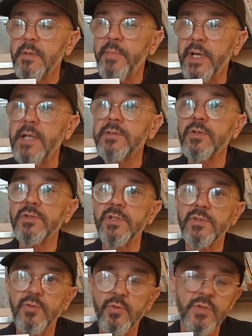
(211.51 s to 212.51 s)
peraltro si
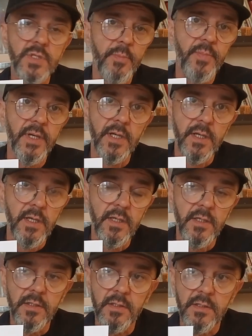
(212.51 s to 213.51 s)
scusa per
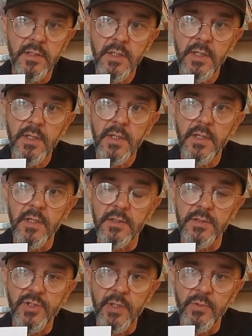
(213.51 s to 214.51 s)
il
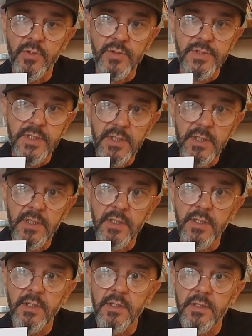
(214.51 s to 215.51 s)
diciamo
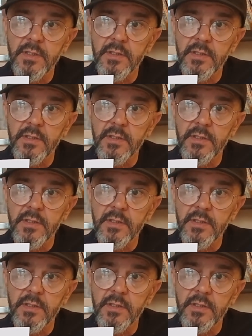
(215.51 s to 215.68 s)
così,